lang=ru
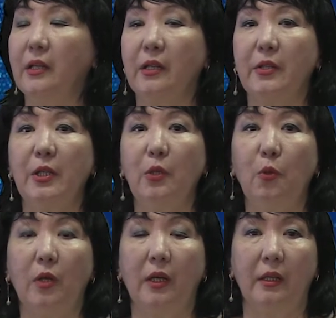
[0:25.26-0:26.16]
Цель
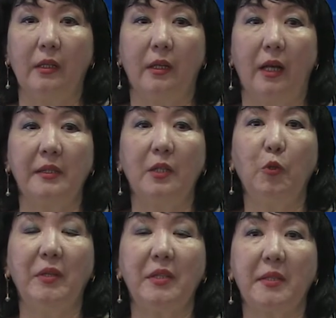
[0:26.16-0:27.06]
урока –
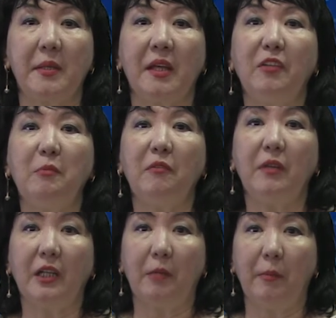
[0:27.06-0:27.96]
ознакомиться с основными
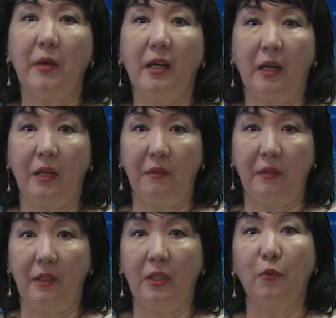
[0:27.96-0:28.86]
вехами биографии
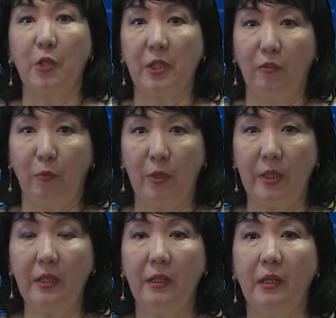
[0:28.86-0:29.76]
и творческого
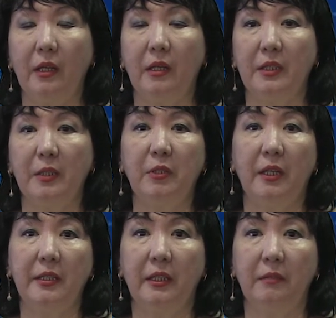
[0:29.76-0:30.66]
пути
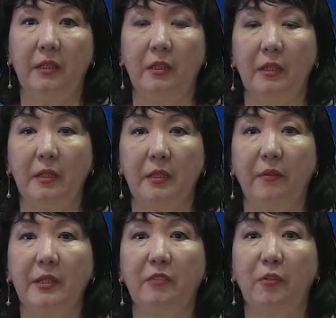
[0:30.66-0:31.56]
замечательного
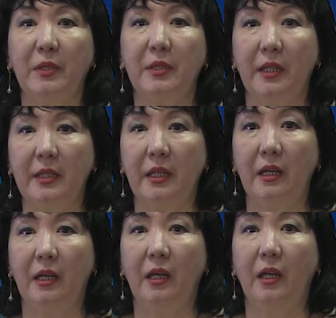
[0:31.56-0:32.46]
советского писателя
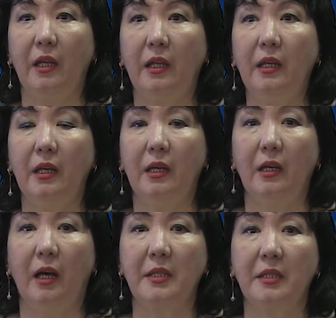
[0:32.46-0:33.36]
и
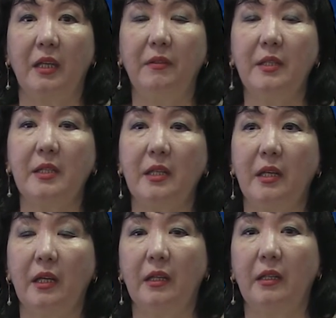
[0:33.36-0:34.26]
остановиться
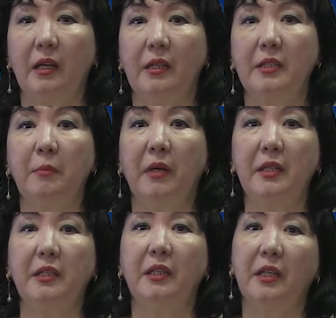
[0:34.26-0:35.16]
на
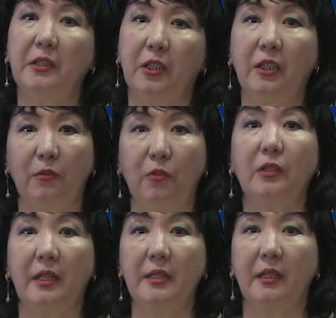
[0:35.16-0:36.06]
тематике некоторых его
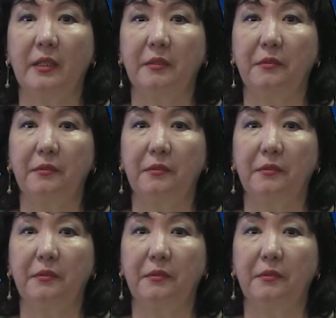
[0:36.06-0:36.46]
рассказов.